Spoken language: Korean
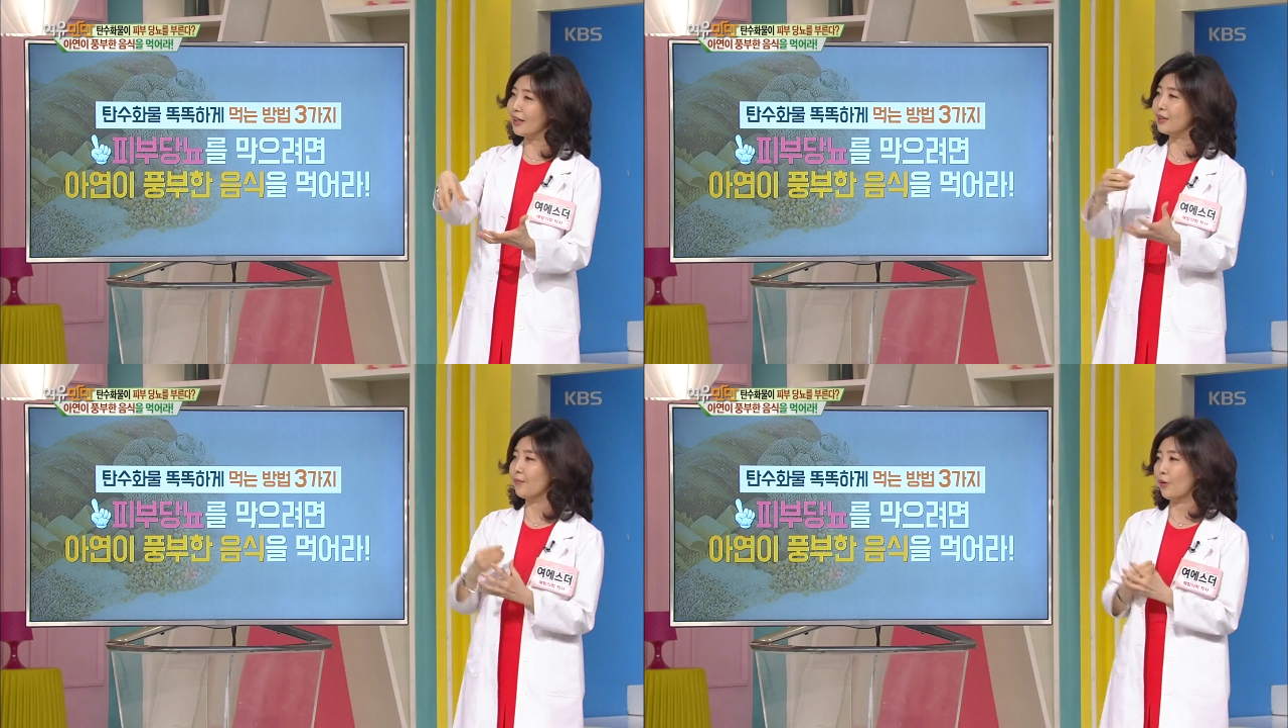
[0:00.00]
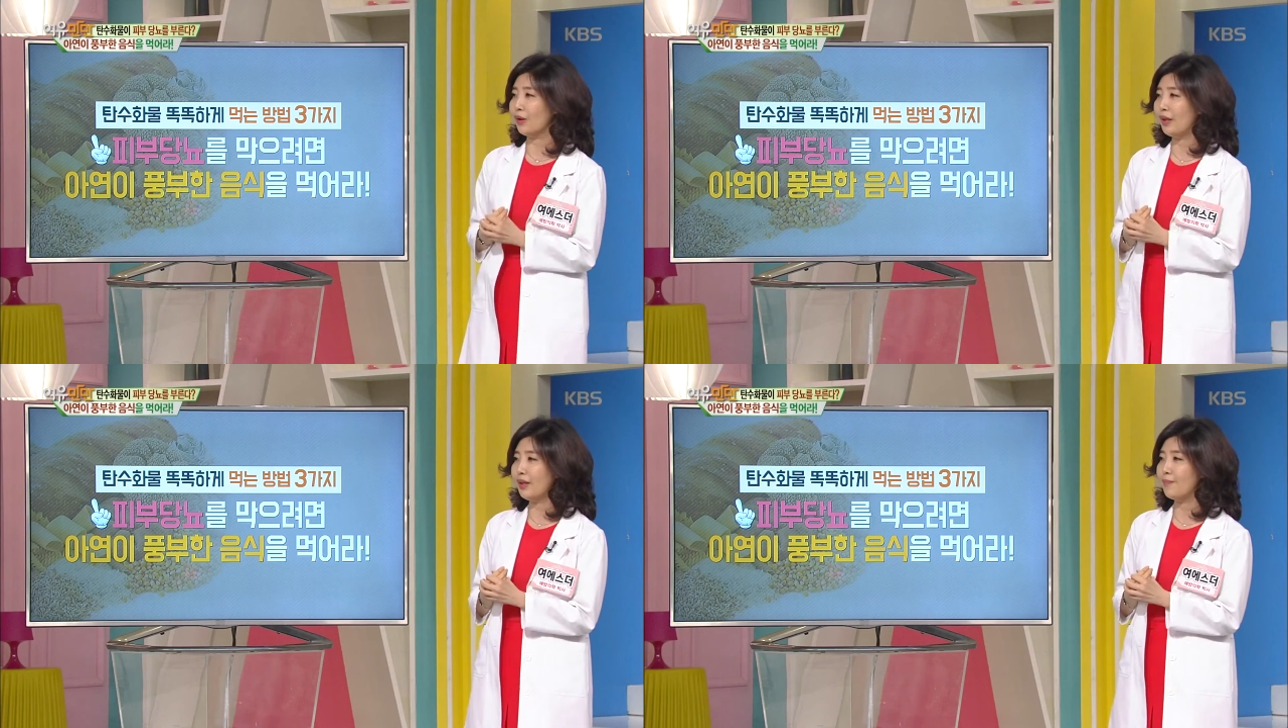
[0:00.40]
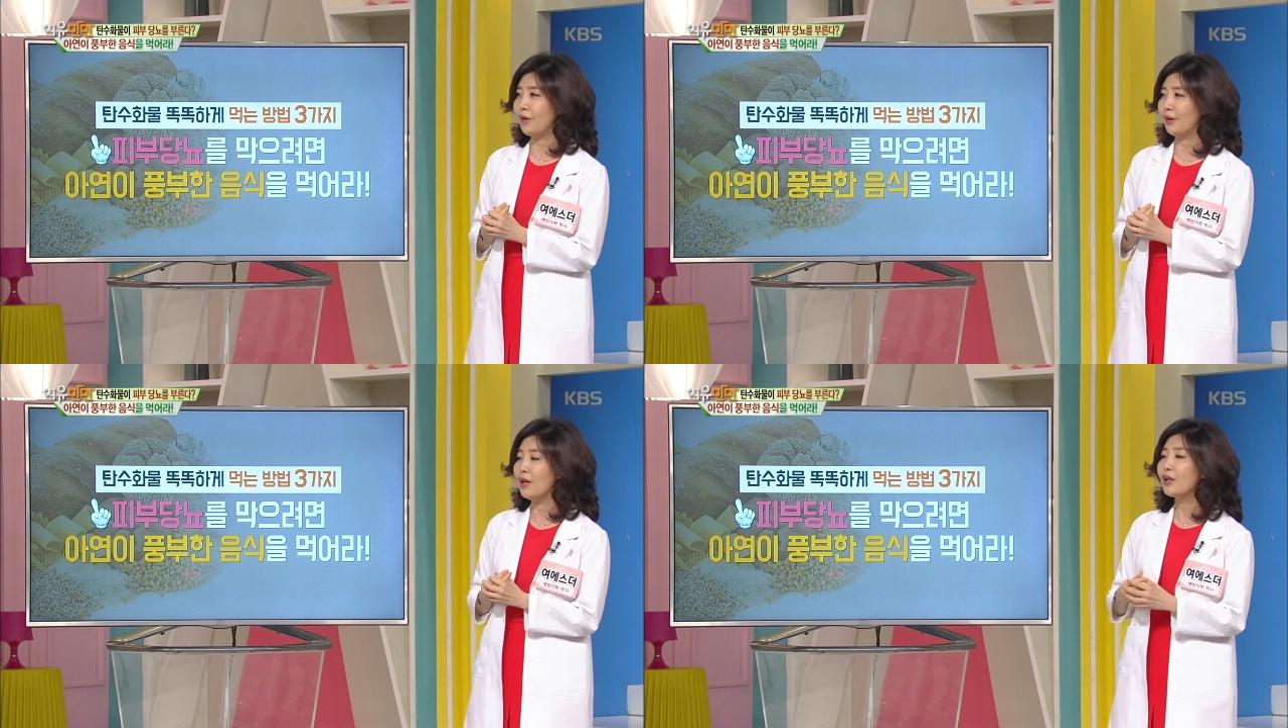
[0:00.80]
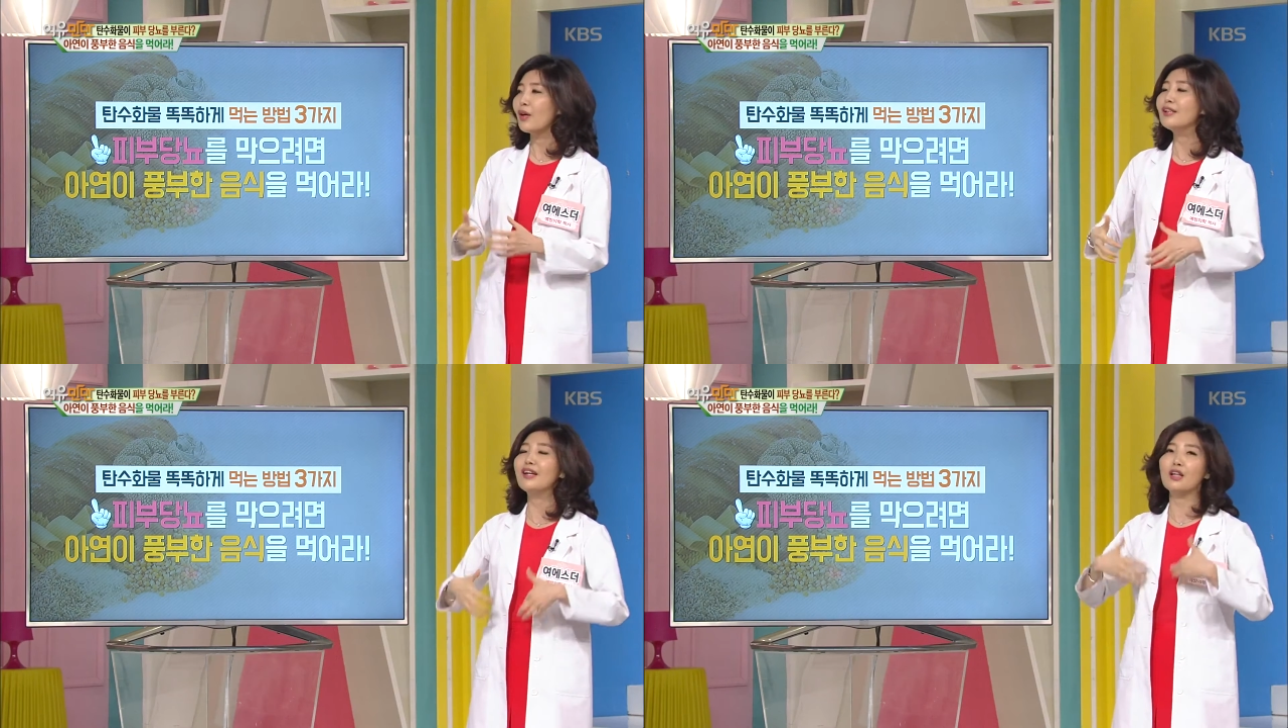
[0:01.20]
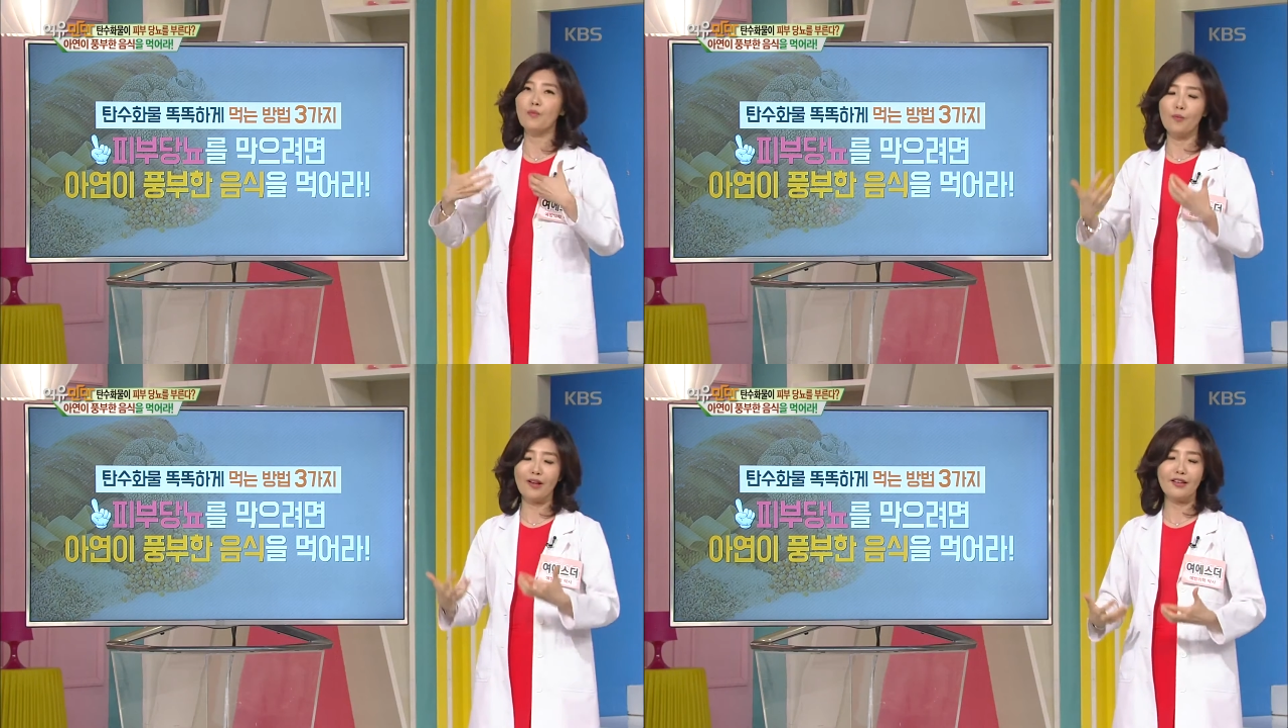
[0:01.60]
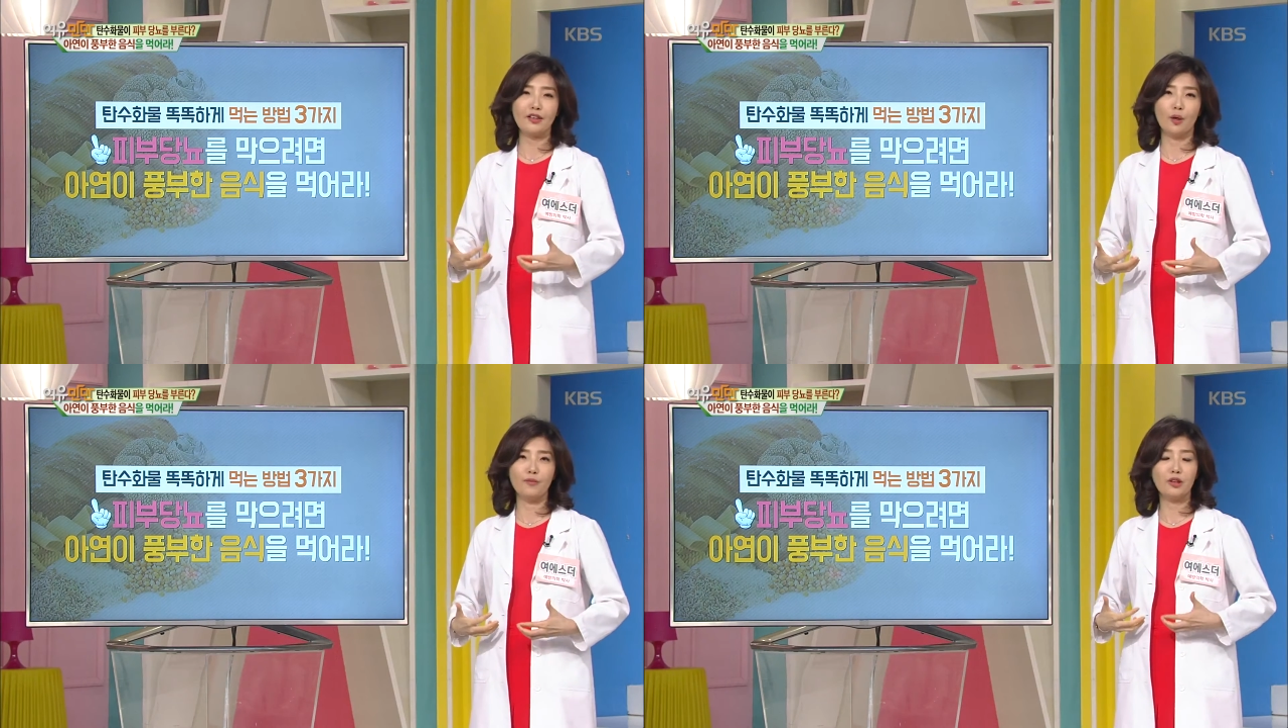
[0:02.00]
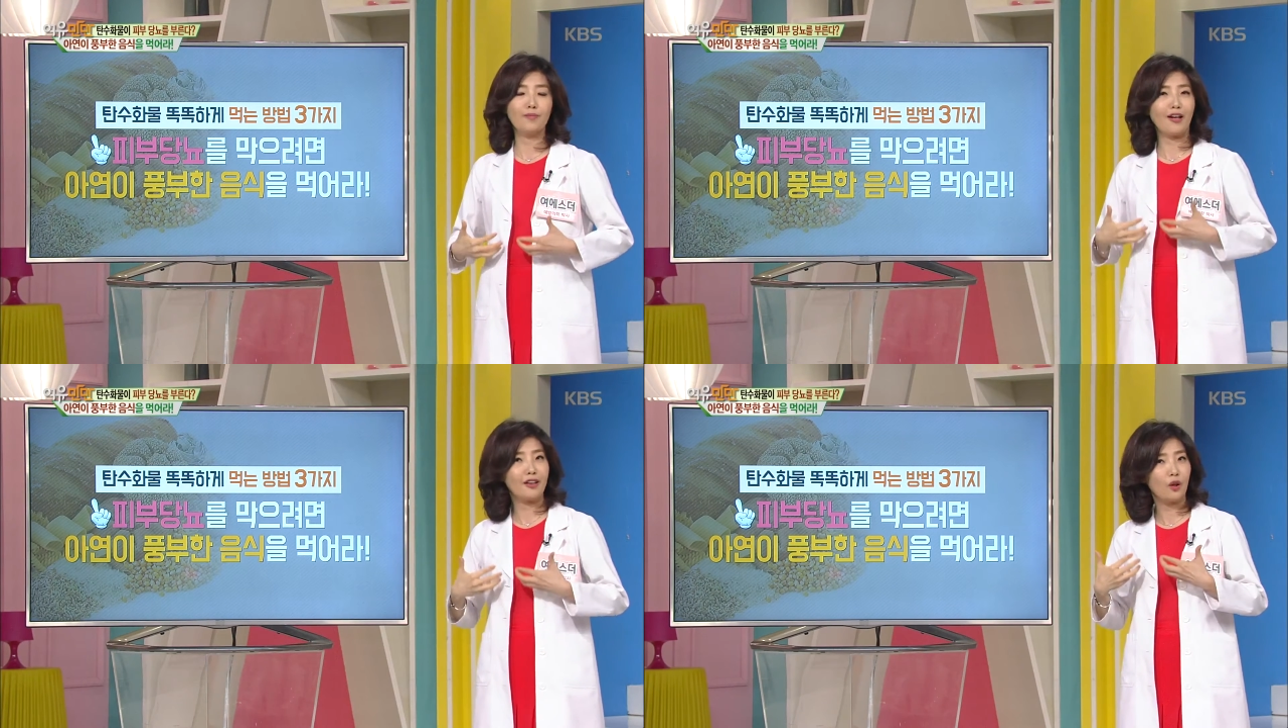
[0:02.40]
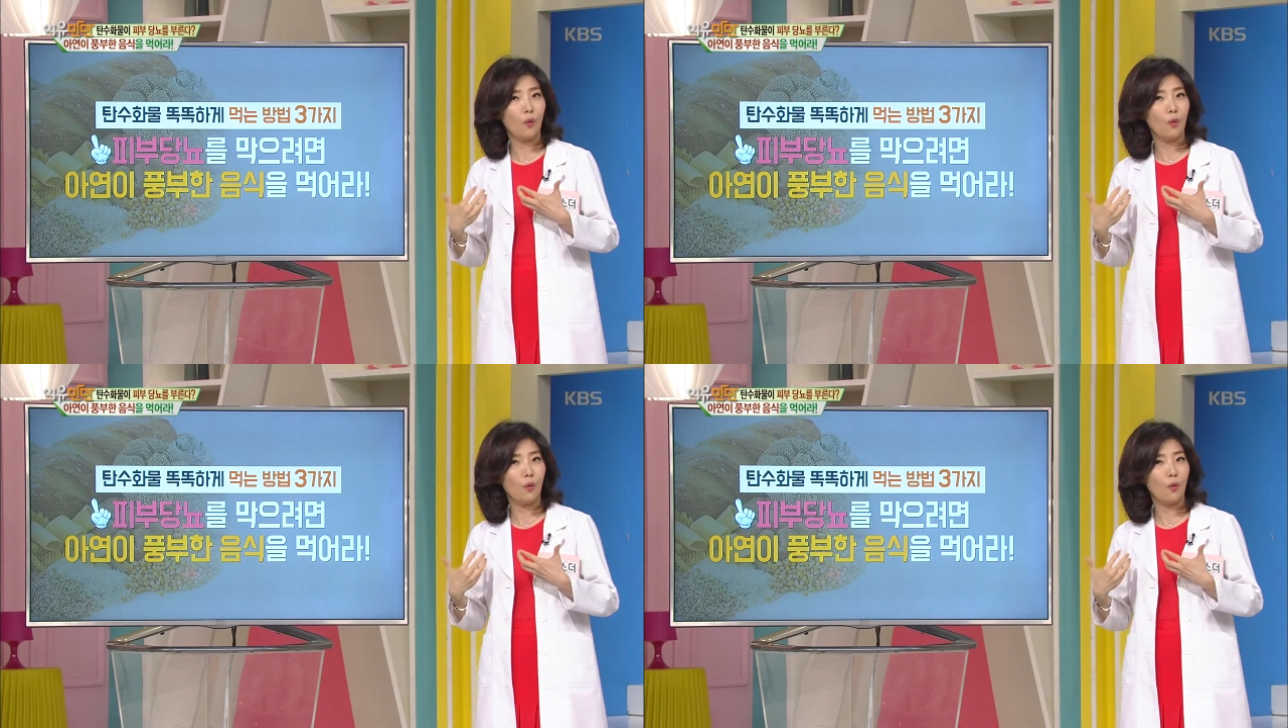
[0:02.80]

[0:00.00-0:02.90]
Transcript: 영양까지 먹게 되면 굉장히 몸 안에서 염증 반응이